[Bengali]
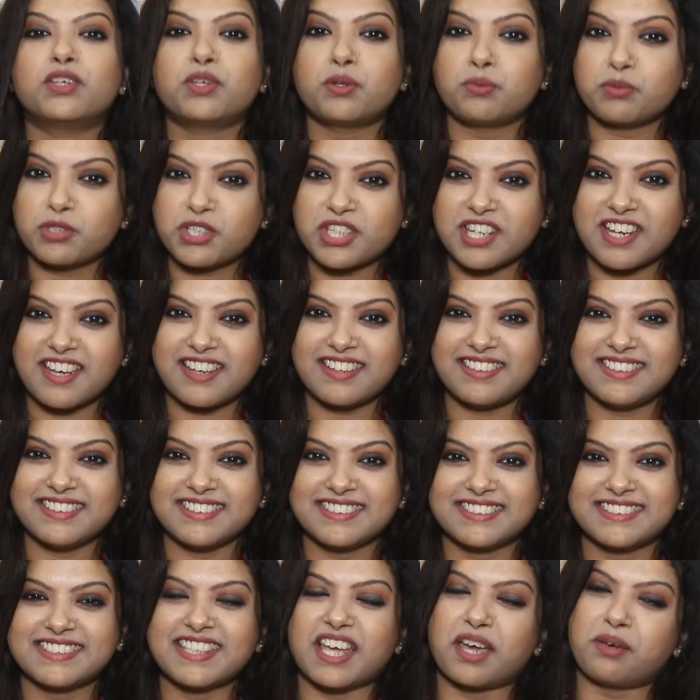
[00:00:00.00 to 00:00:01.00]
নমস্কার
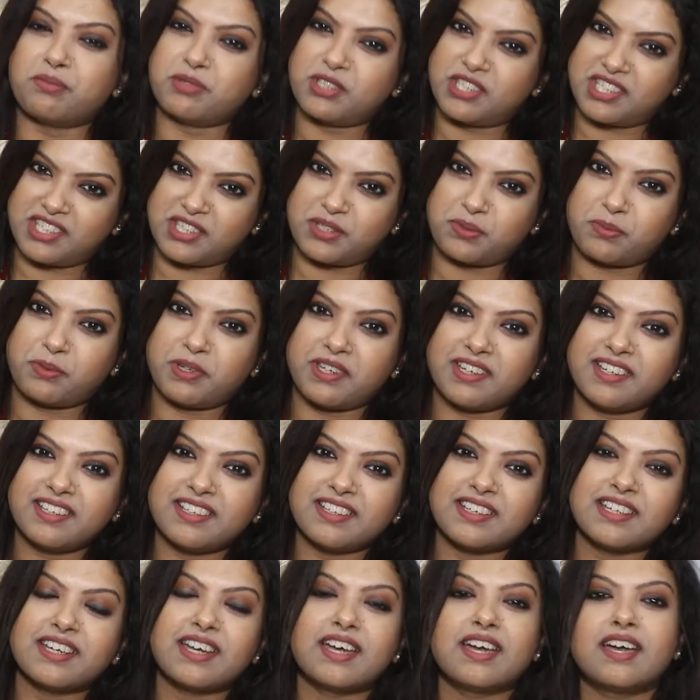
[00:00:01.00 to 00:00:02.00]
আমি শিশপ্রিয়া
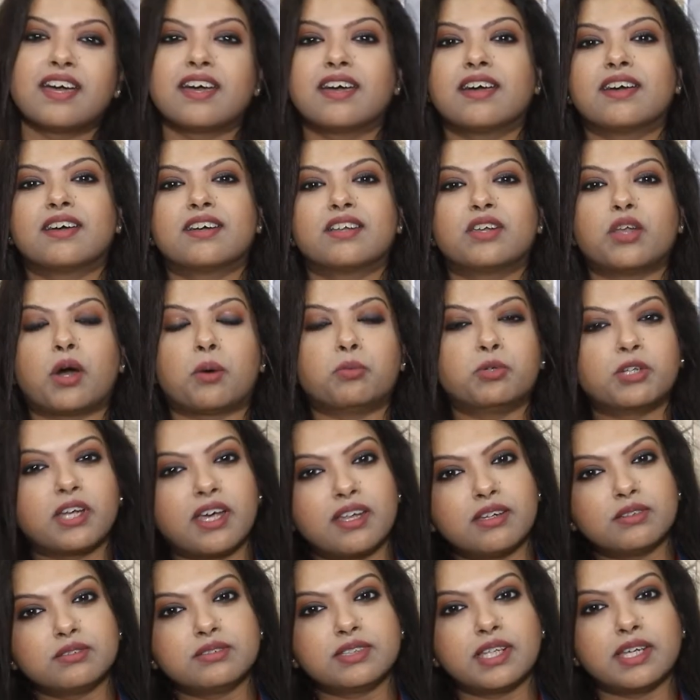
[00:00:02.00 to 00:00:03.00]

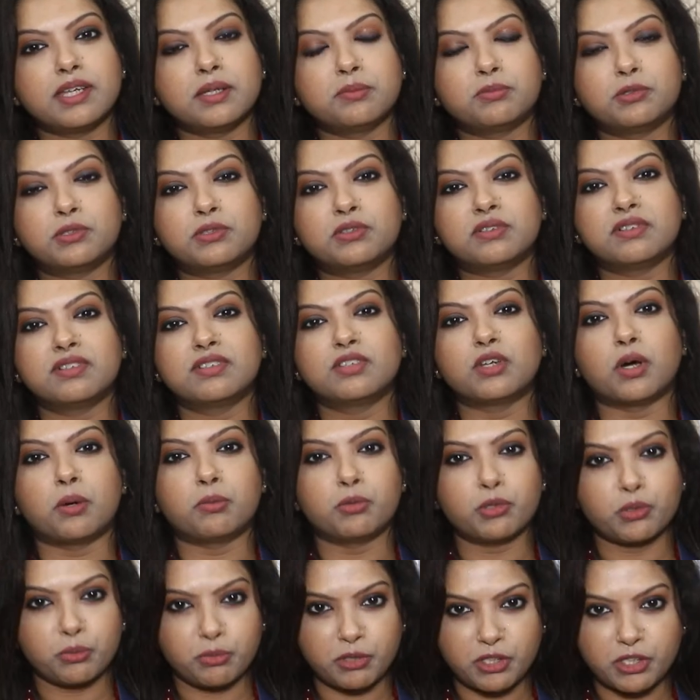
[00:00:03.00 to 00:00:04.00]
নবনালন্দা এবং
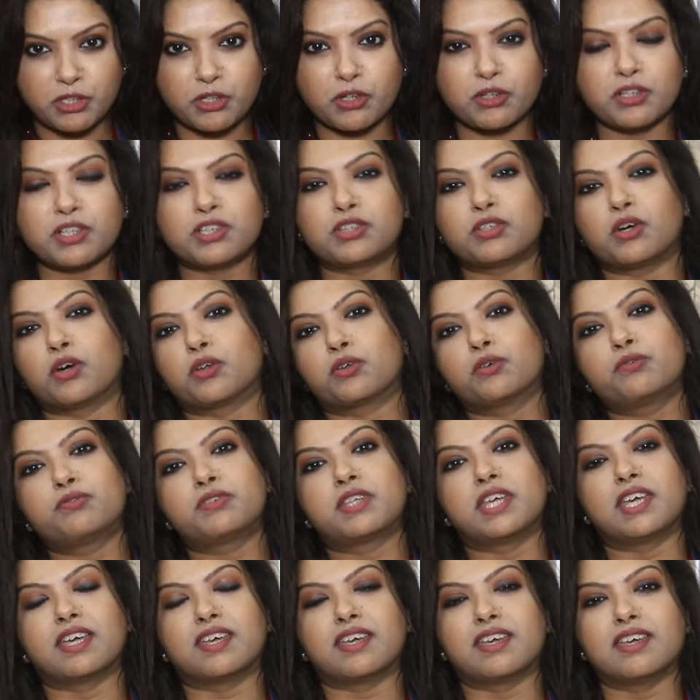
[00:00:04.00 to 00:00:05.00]
নবরবিকিরণের তরফ
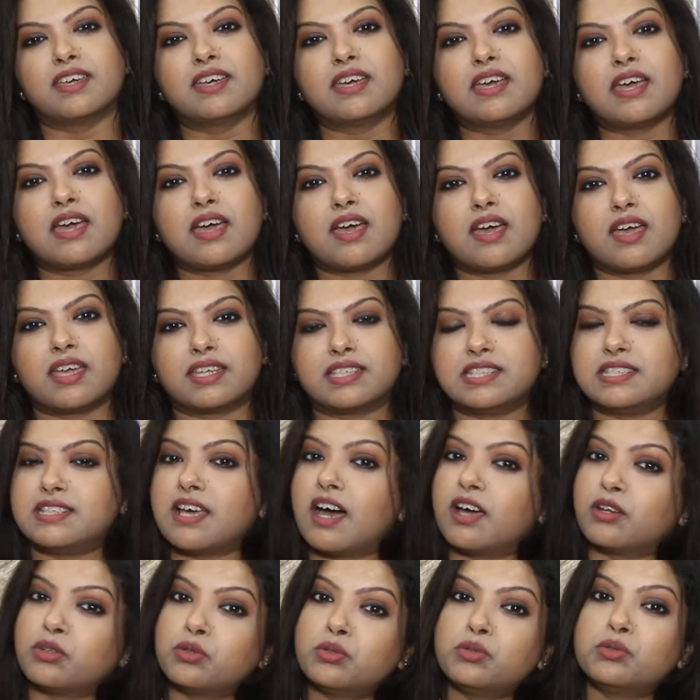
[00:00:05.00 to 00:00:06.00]
থেকে একটি
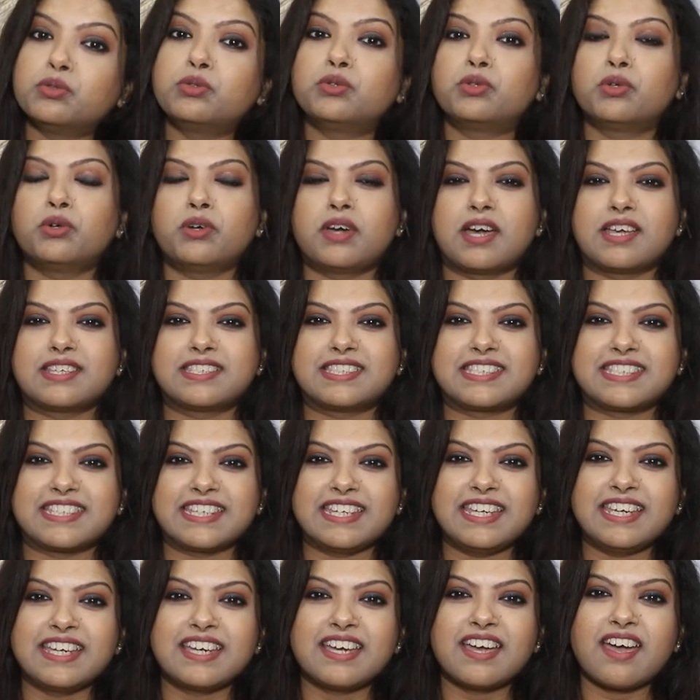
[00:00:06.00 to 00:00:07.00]
দারুণ উদ্যোগ আসছে
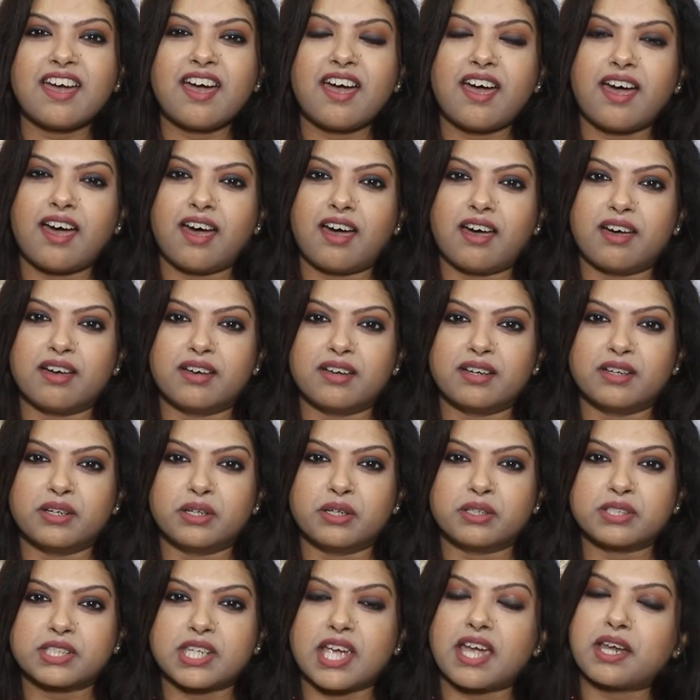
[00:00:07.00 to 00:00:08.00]

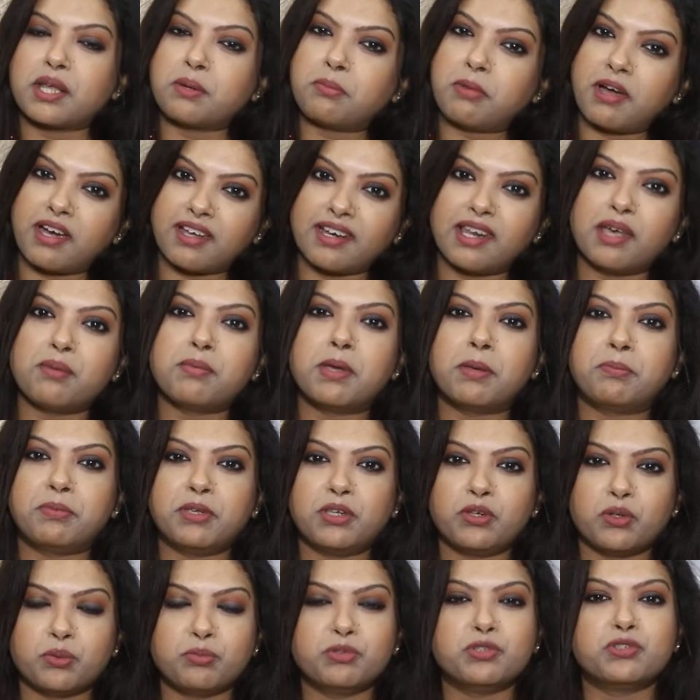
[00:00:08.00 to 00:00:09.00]
সারা বাংলাব্যাপী
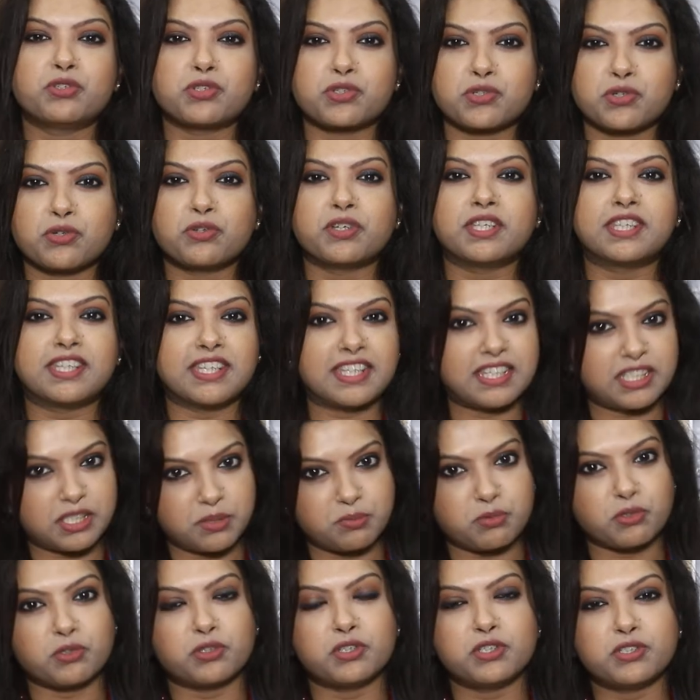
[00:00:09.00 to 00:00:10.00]
রবীন্দ্রসঙ্গীতের একটি
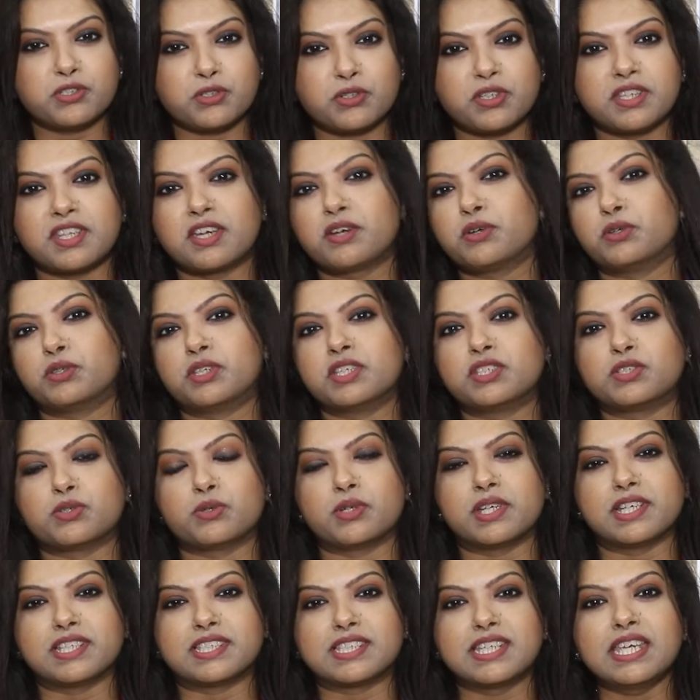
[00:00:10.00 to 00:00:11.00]
প্রতিযোগিতা হতে
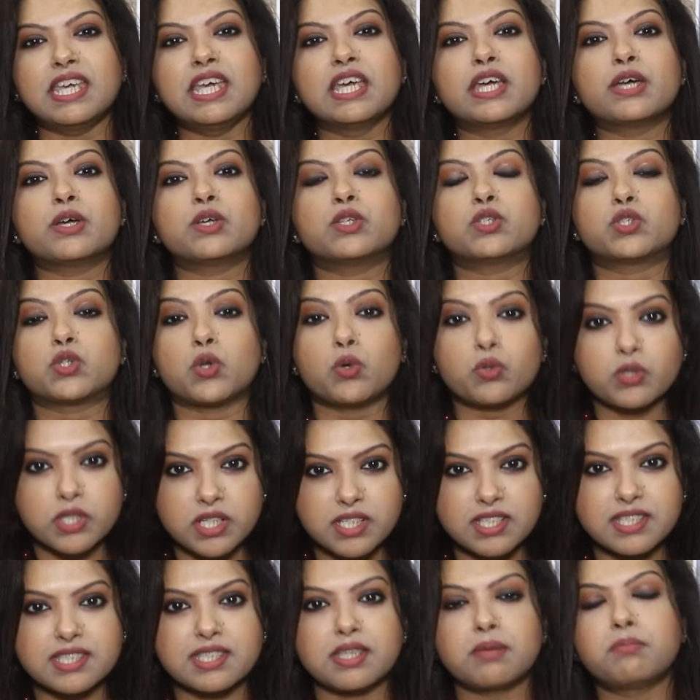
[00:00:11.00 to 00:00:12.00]
চলেছে চৌঠা
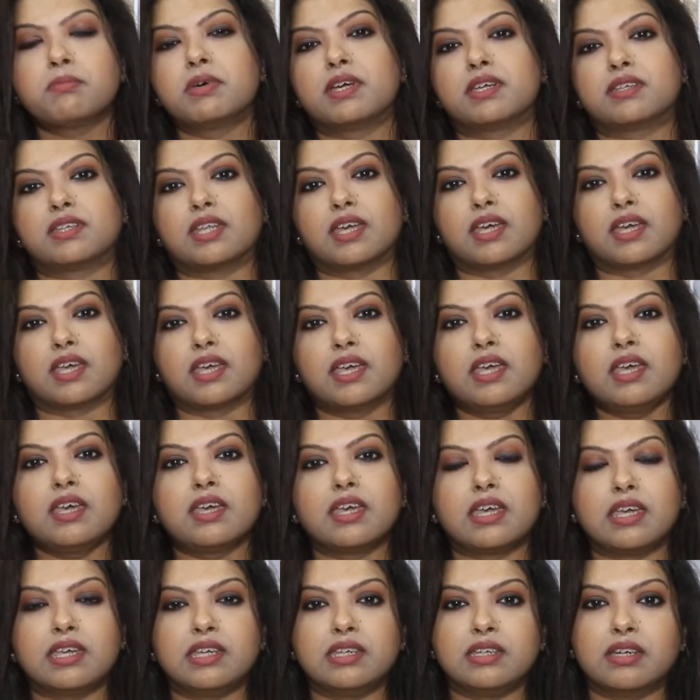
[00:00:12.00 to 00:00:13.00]
ডিসেম্বর থেকে
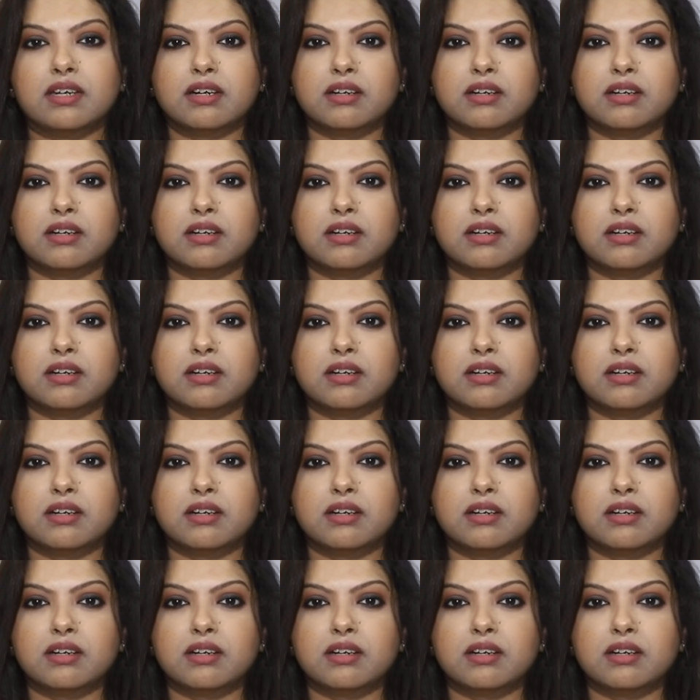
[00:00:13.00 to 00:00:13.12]
এই